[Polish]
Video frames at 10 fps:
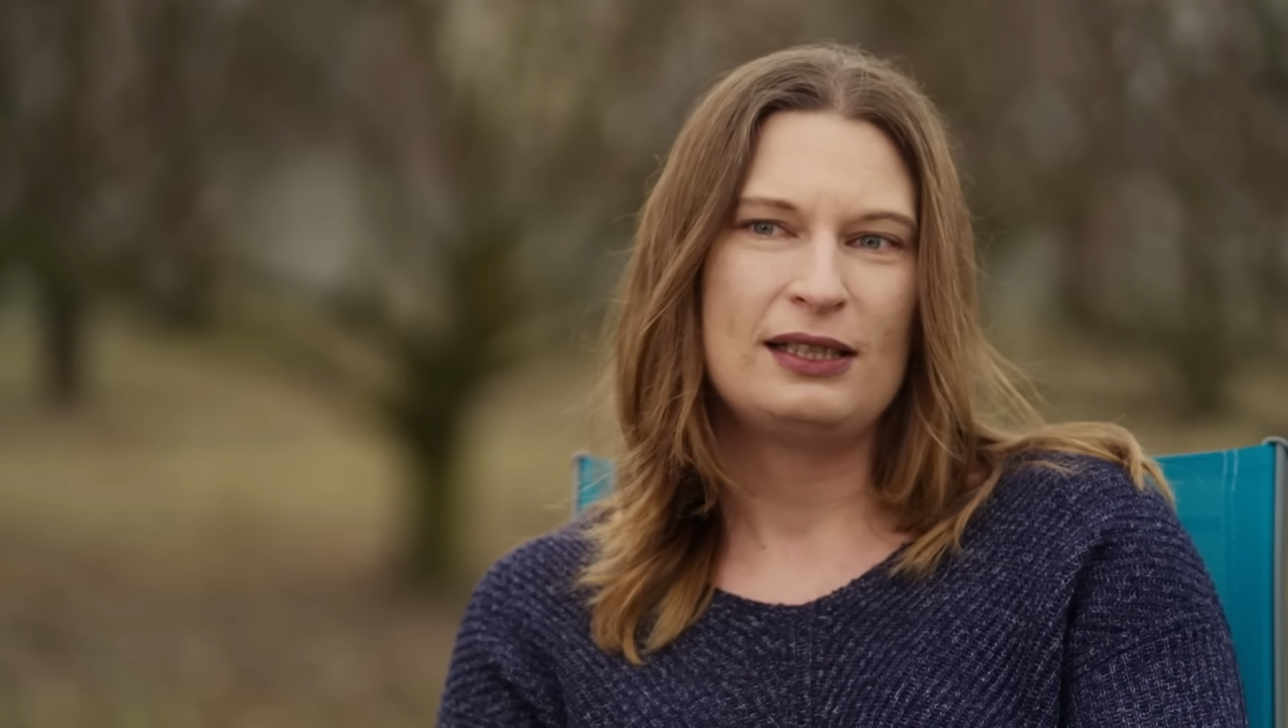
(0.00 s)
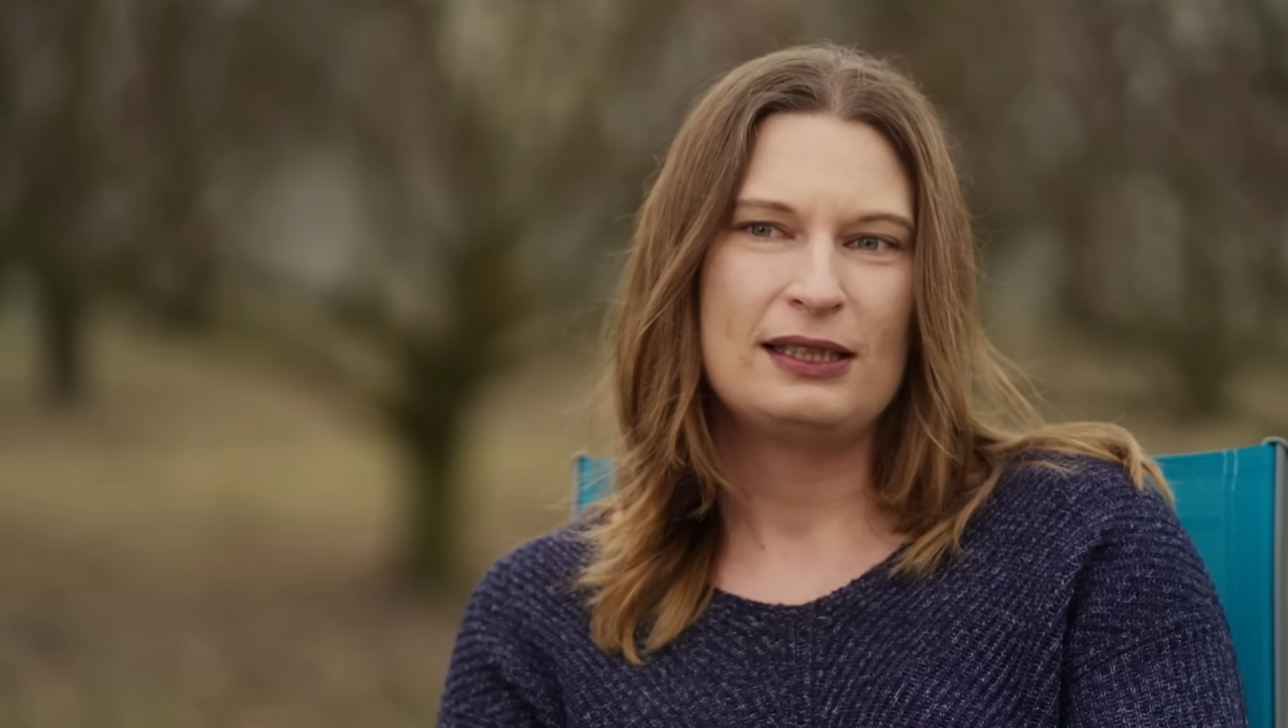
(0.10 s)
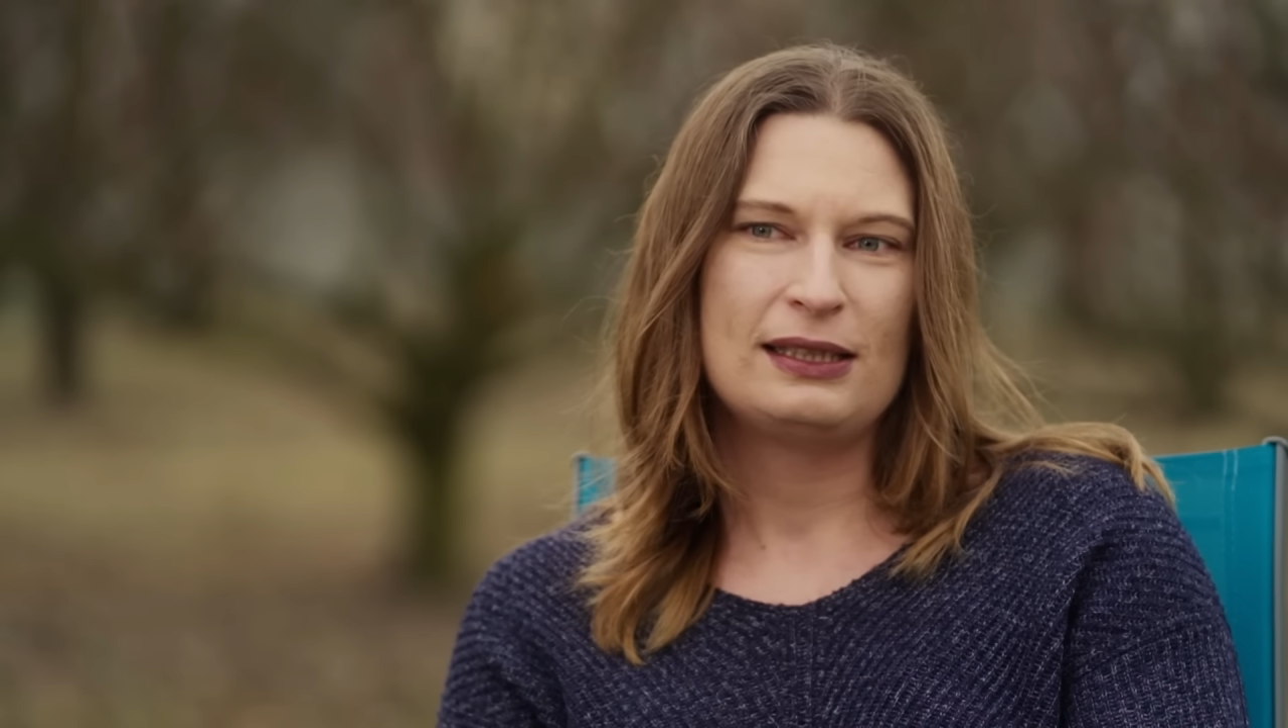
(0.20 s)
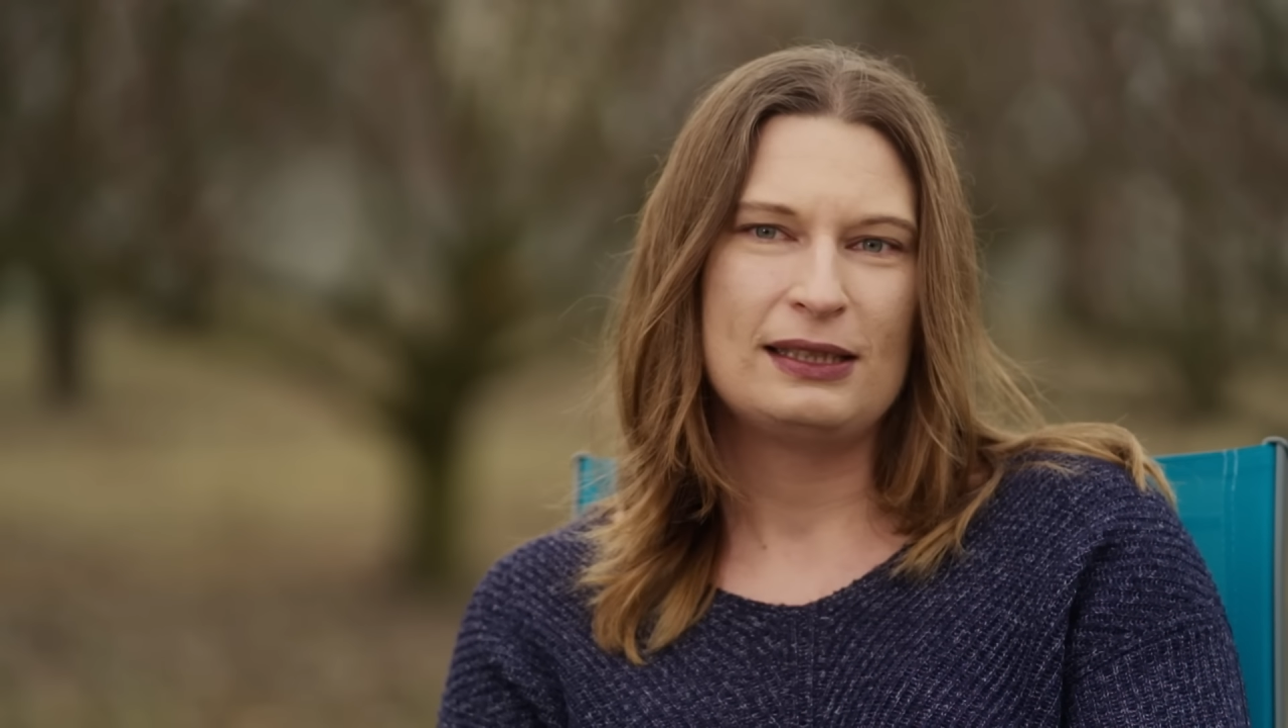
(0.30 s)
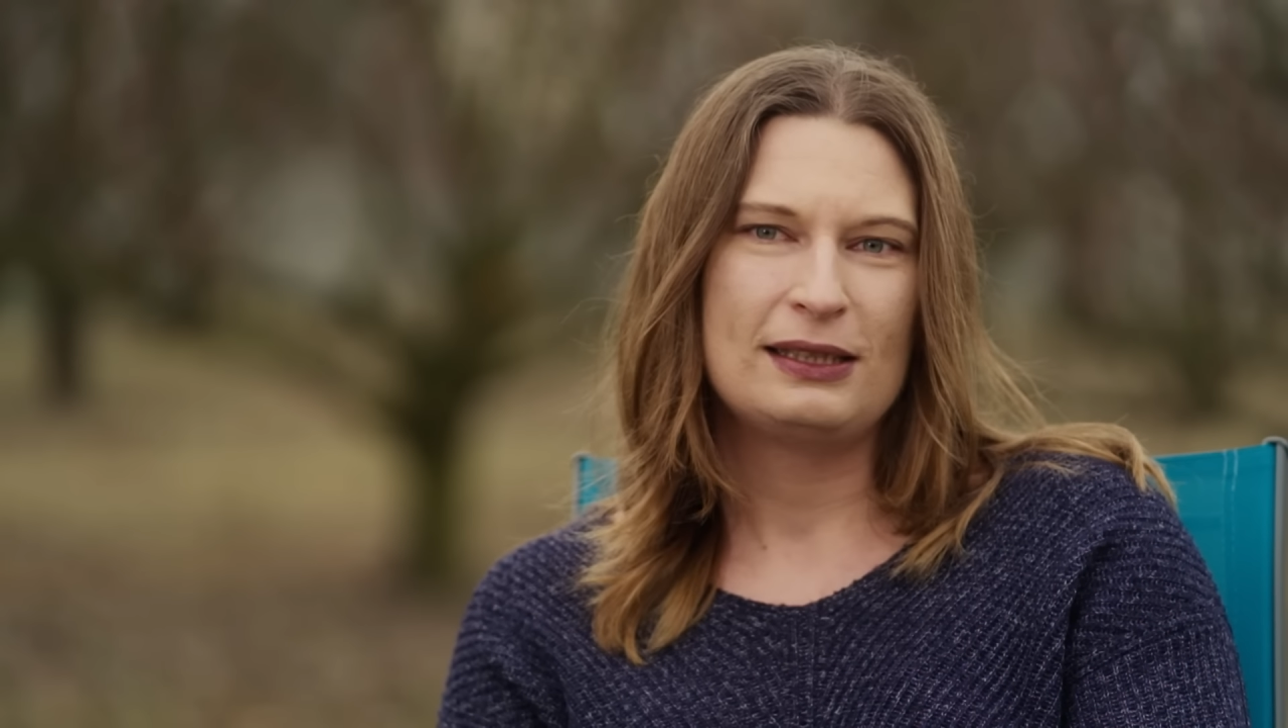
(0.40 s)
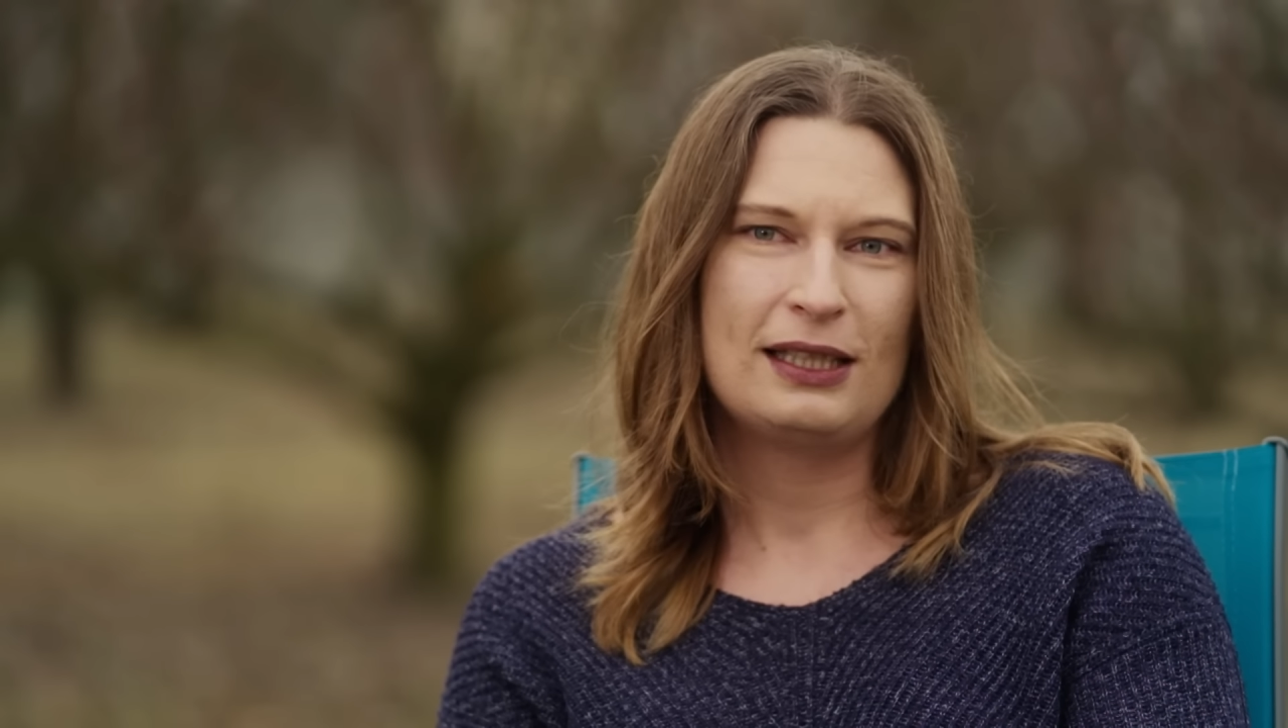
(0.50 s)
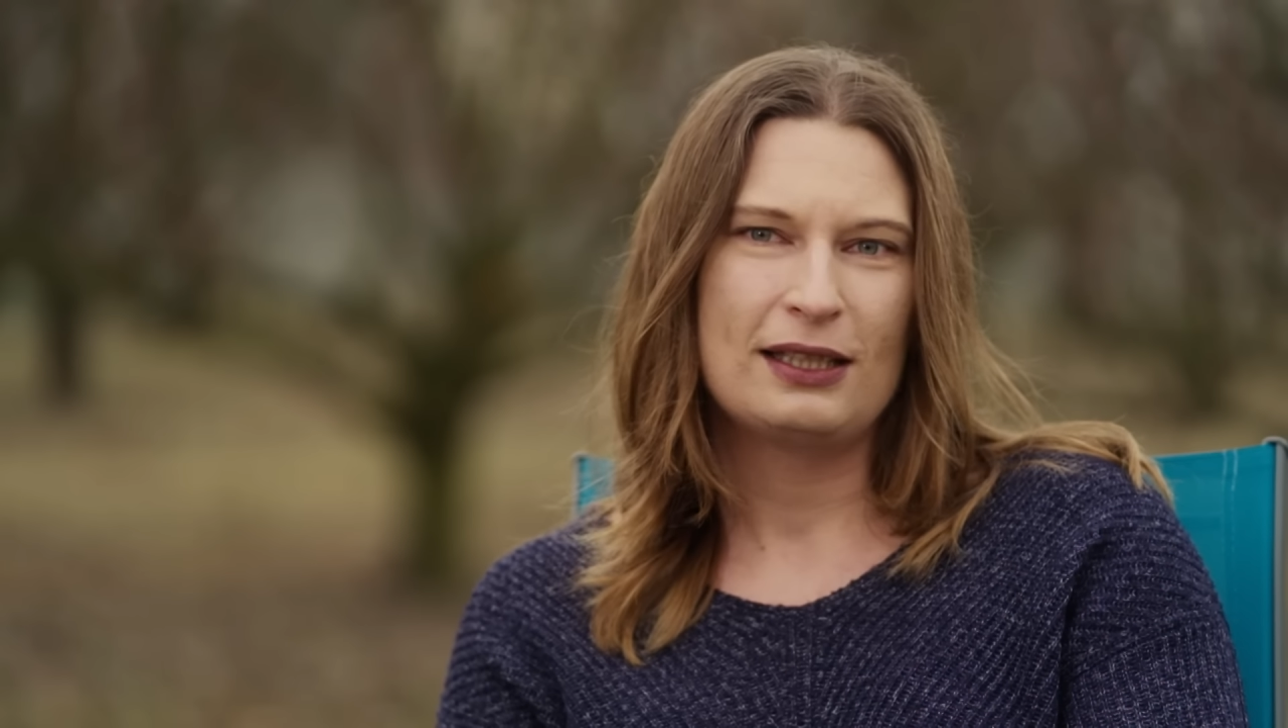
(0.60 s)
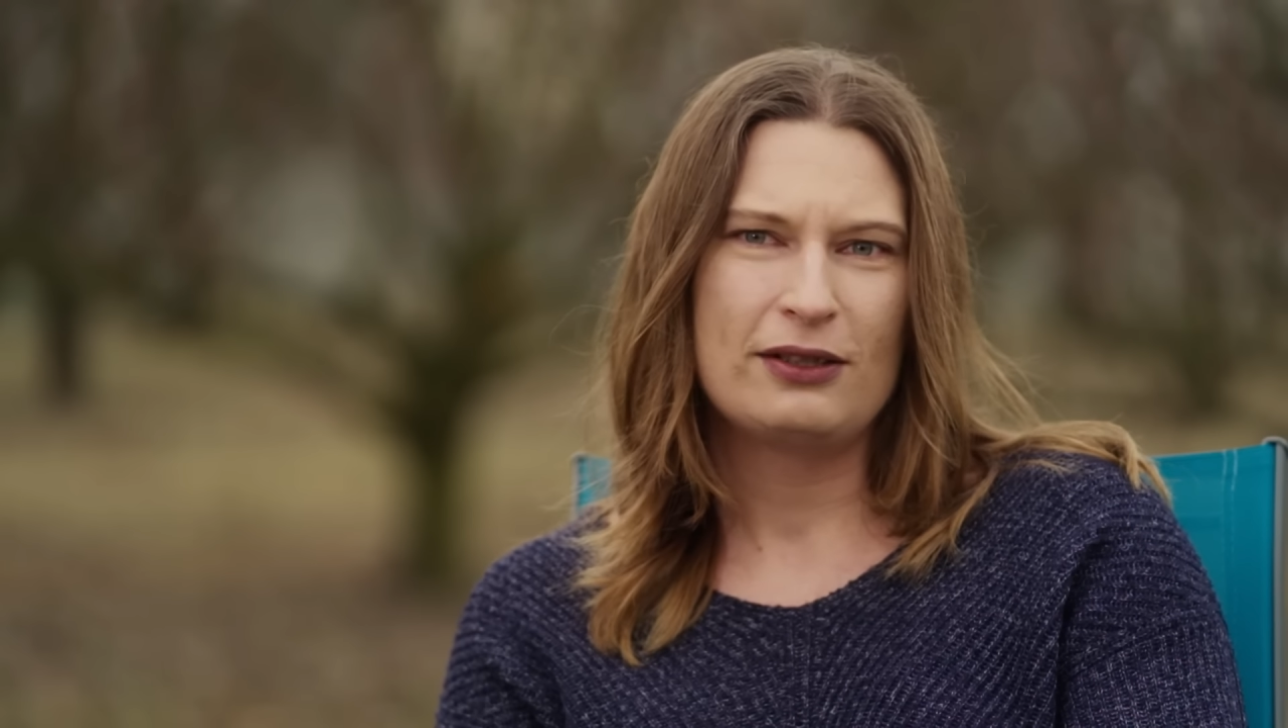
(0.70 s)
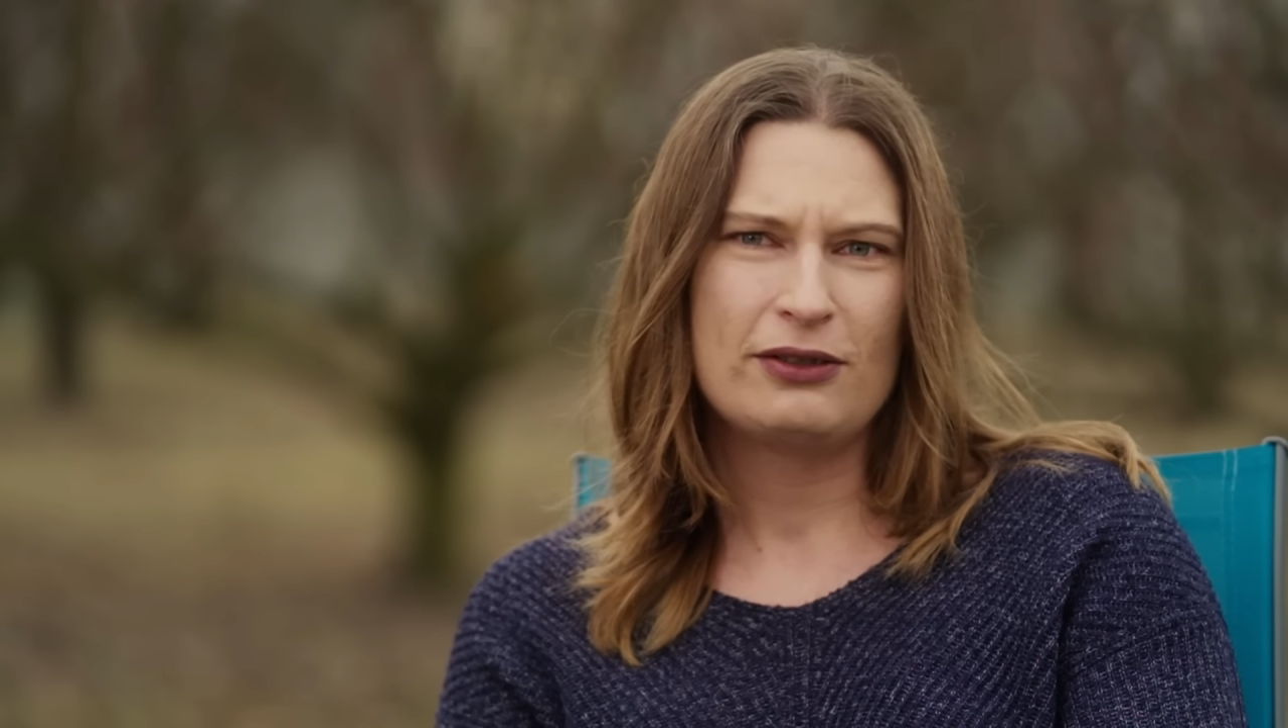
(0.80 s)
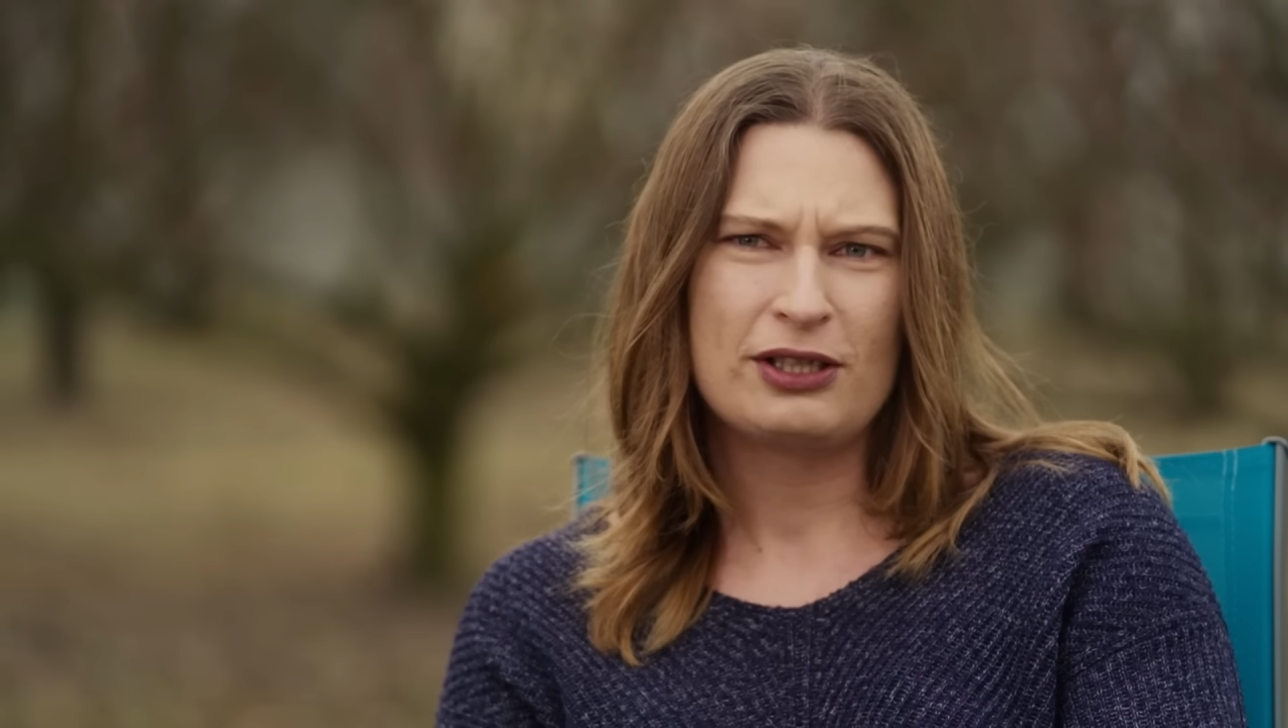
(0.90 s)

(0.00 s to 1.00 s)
e, dlatego